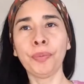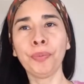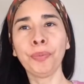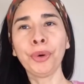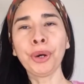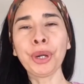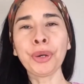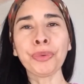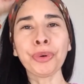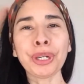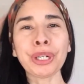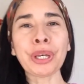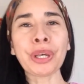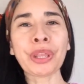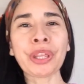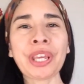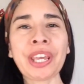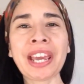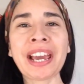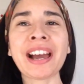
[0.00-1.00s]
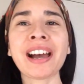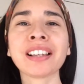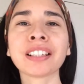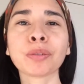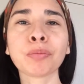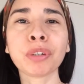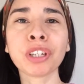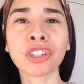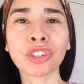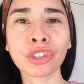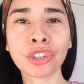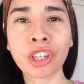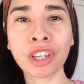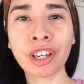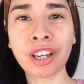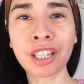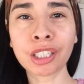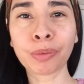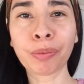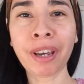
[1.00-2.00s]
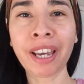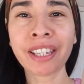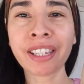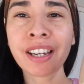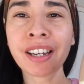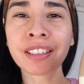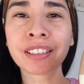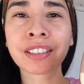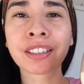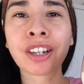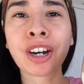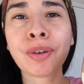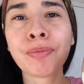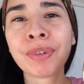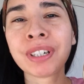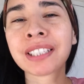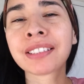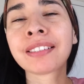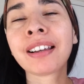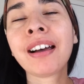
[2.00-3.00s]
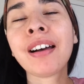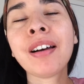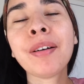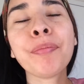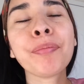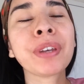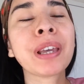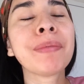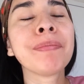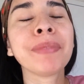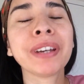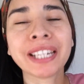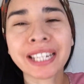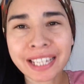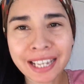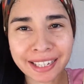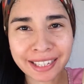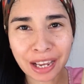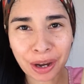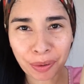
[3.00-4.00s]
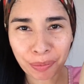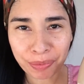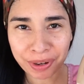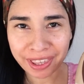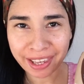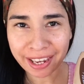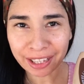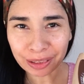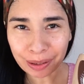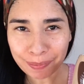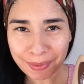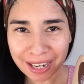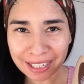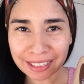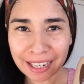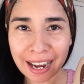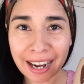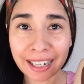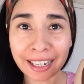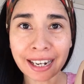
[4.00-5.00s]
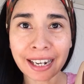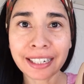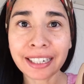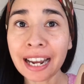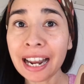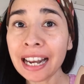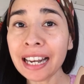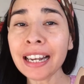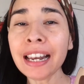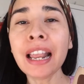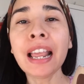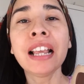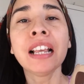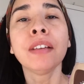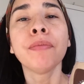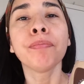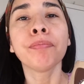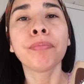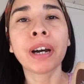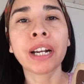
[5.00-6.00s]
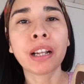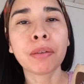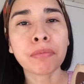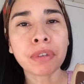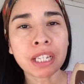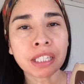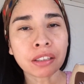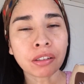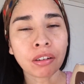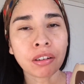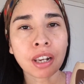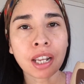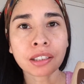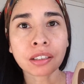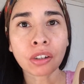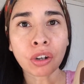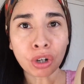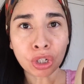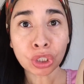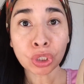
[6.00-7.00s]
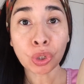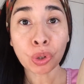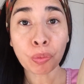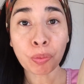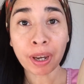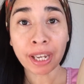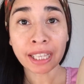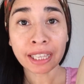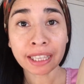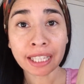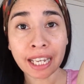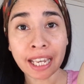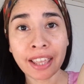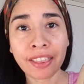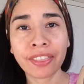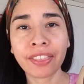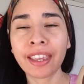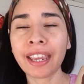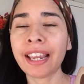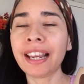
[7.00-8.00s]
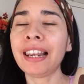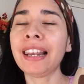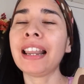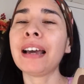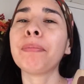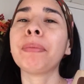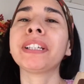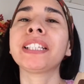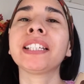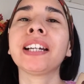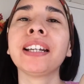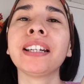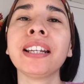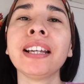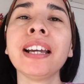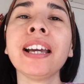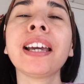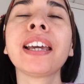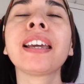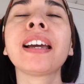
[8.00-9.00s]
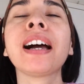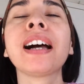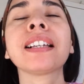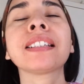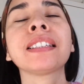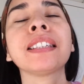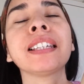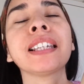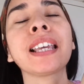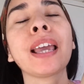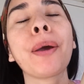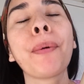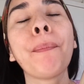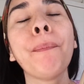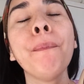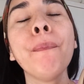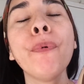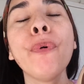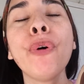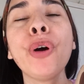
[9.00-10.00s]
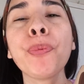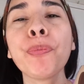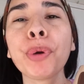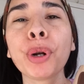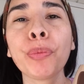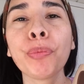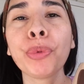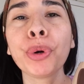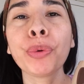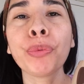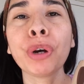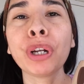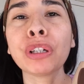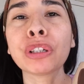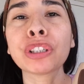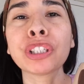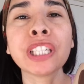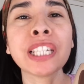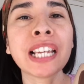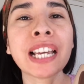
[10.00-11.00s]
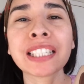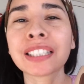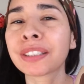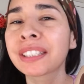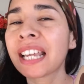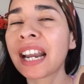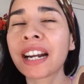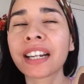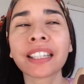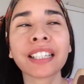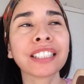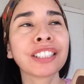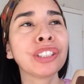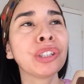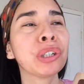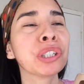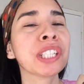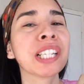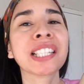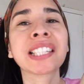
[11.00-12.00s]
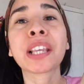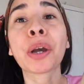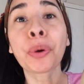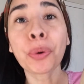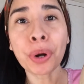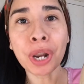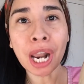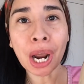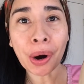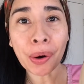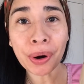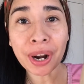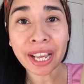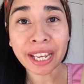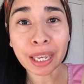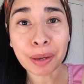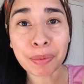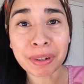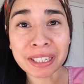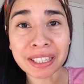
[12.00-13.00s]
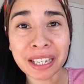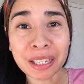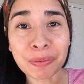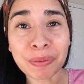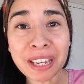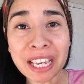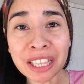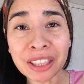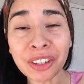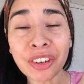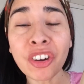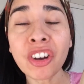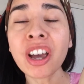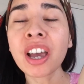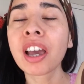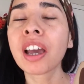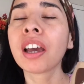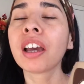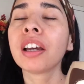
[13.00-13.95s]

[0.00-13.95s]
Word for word: Muy buenos días mis chicos bellos, ¿cómo están? Bienvenidas a un videito más al canal. Para mí son las 8 y 20 de la mañana, así que muy pero muy buenos días, tardes, noches, según la hora que me estés viendo.